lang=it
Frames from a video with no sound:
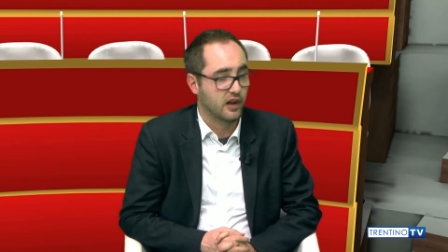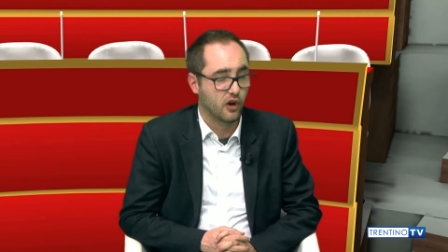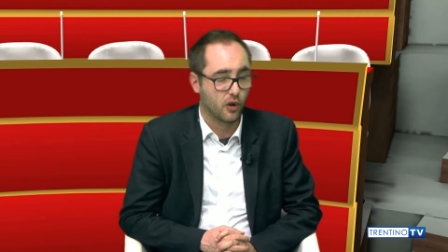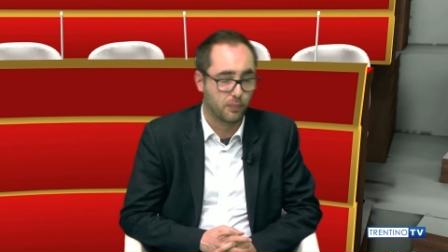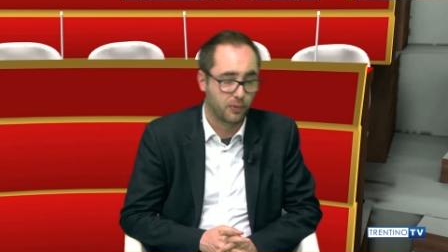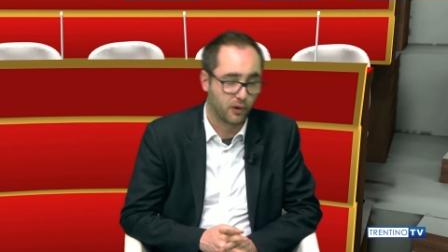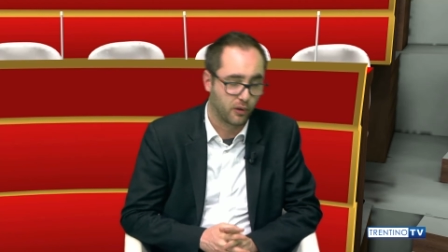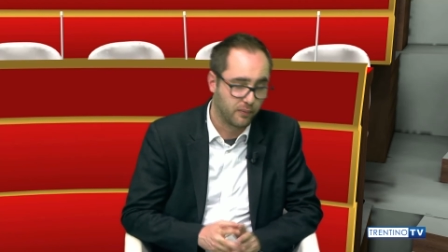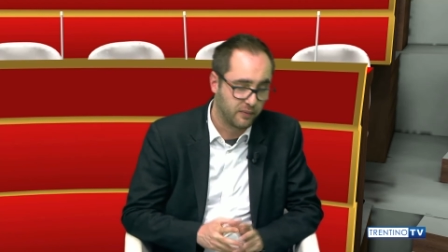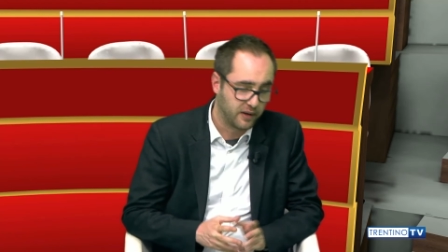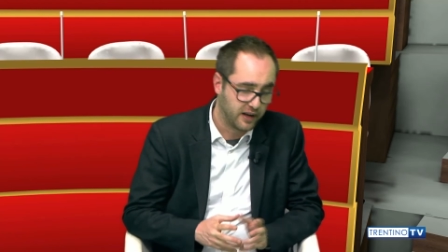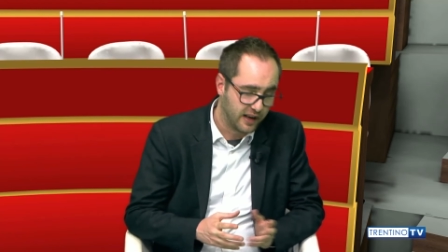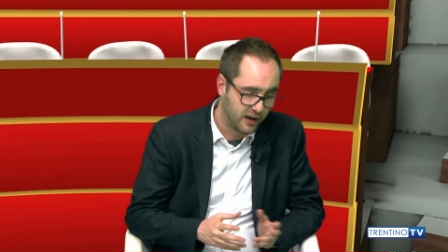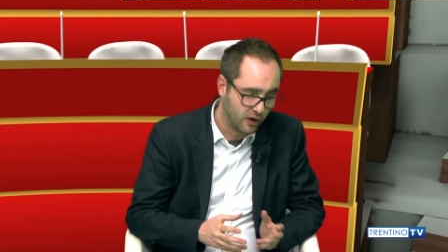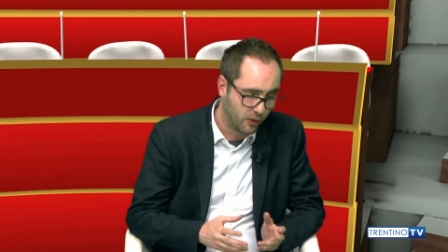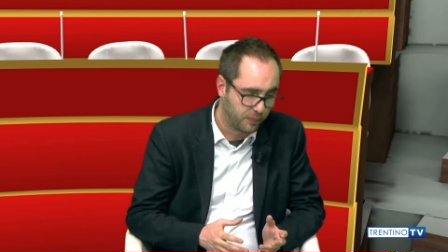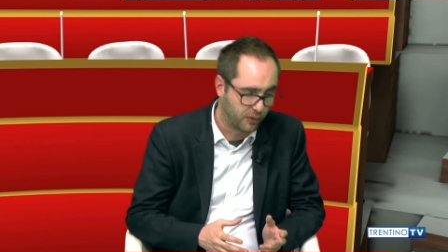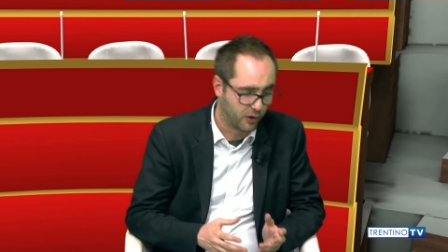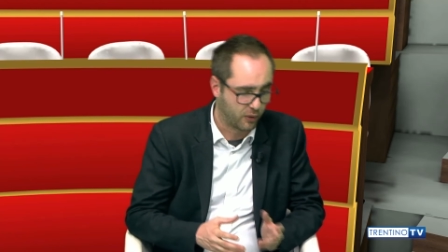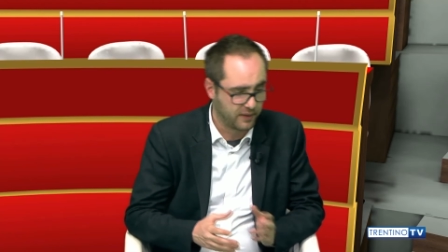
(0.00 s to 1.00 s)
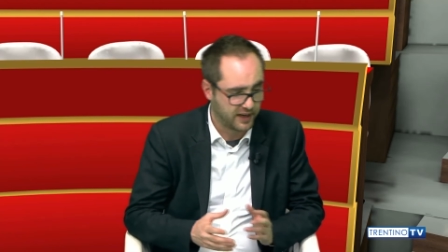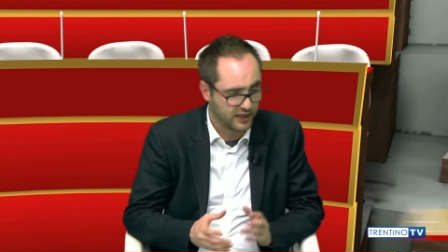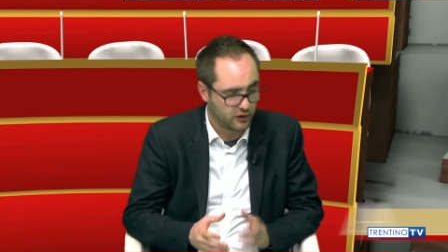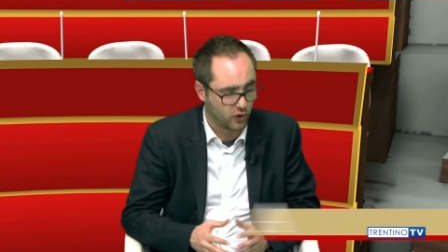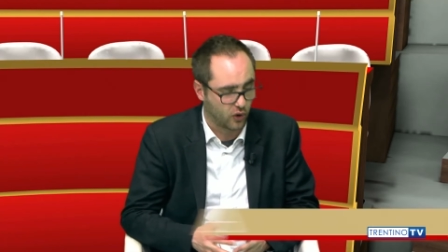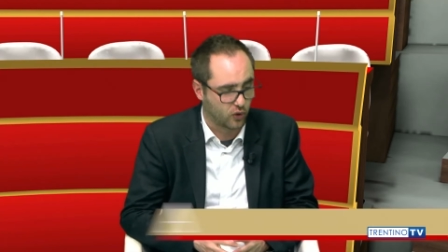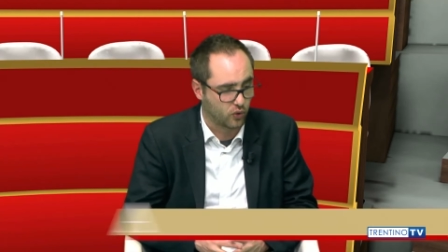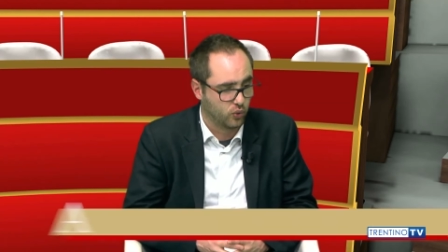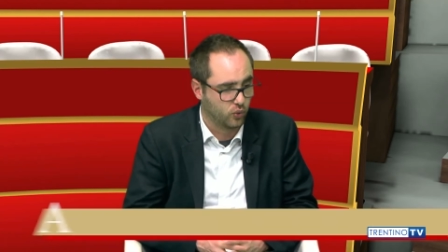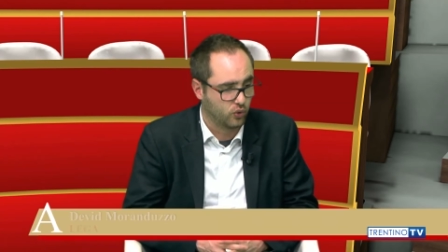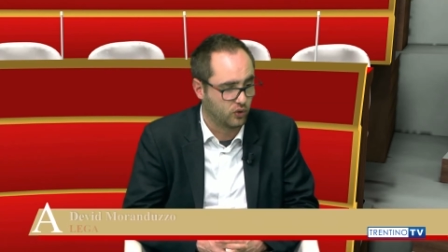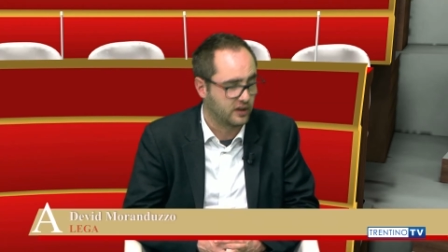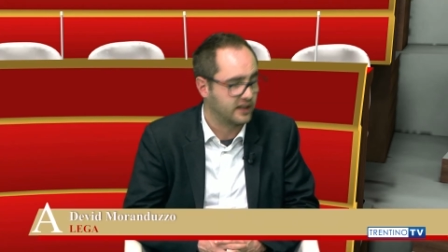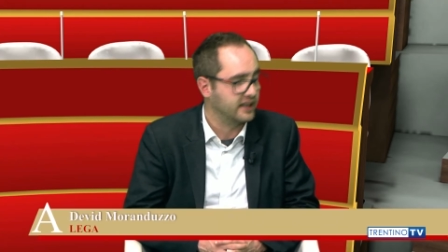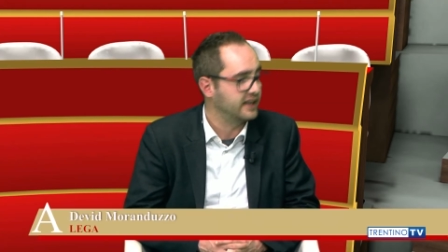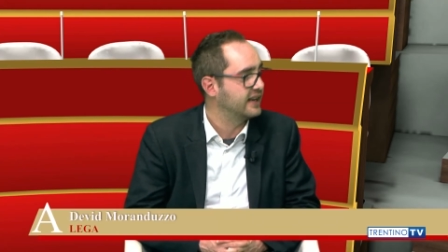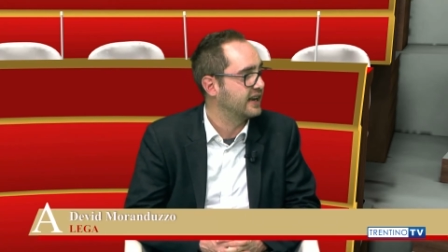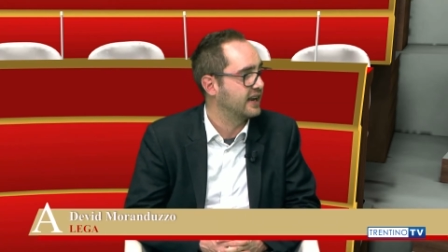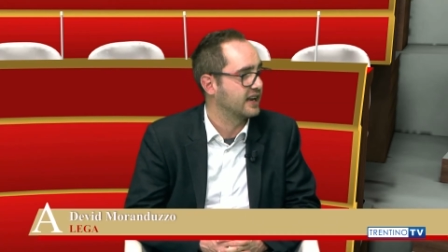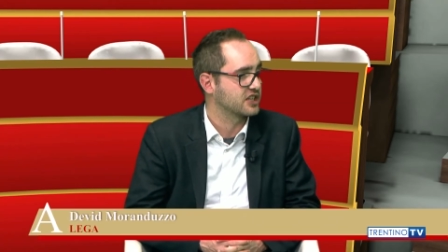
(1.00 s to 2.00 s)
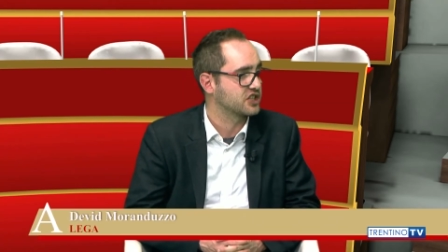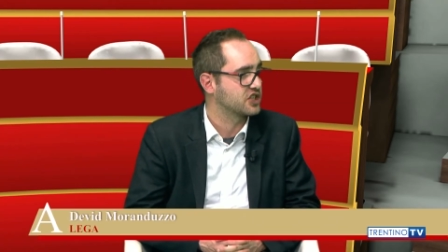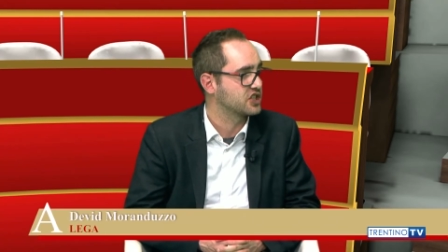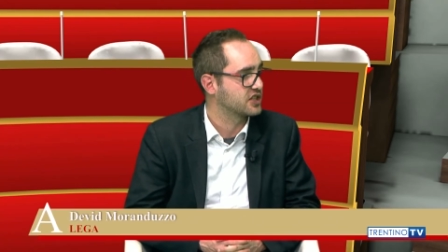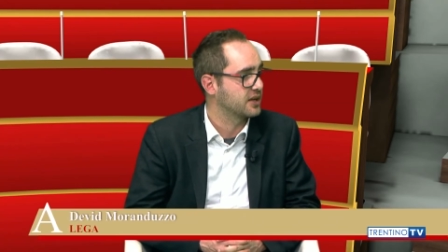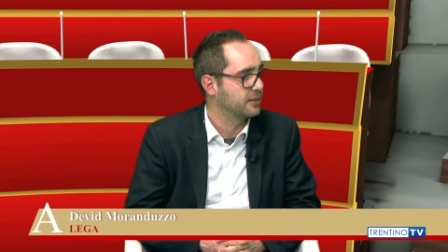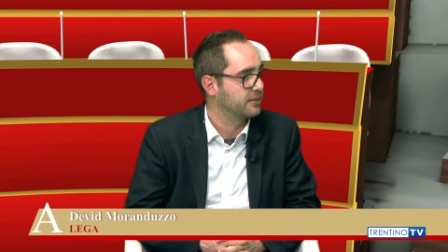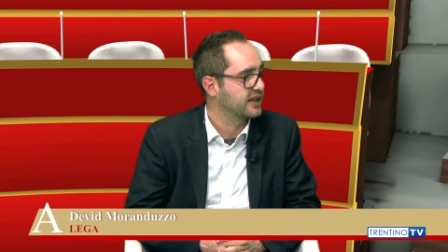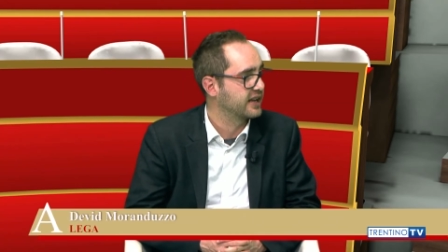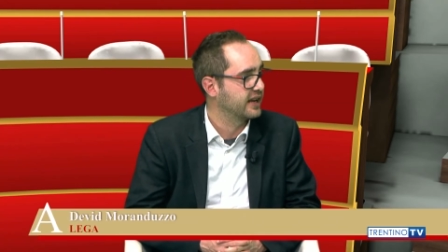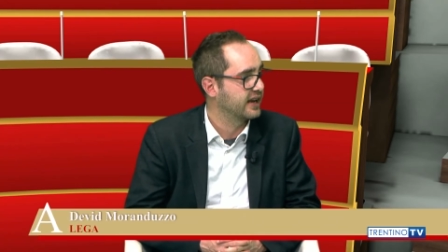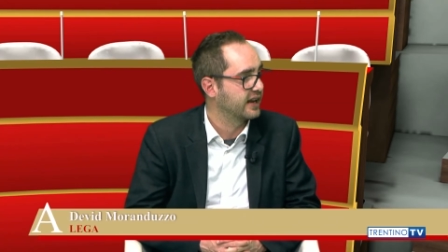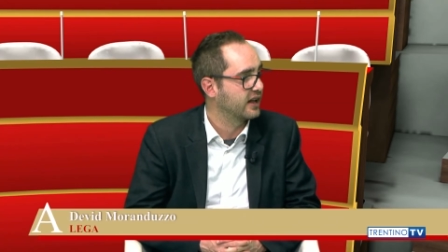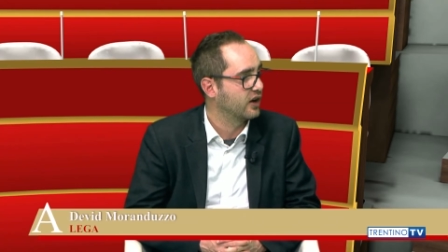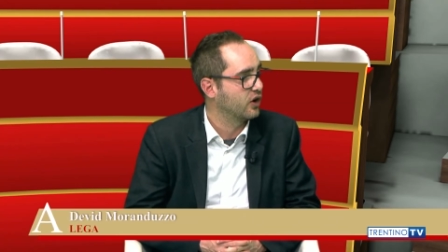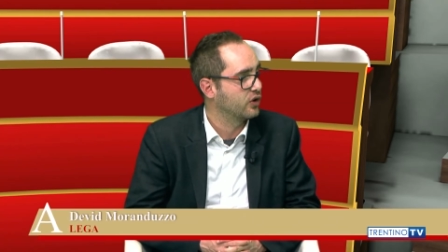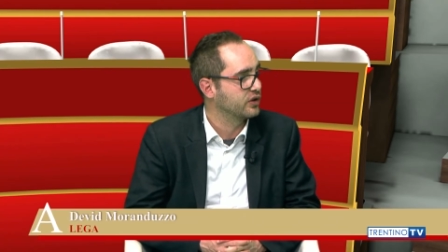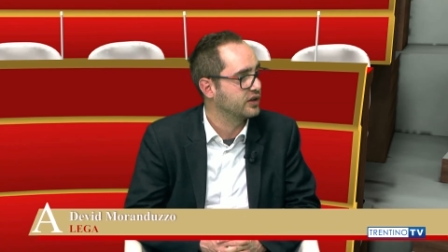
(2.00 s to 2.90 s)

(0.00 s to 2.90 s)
le lo prometto a tutti nella stessa maniera.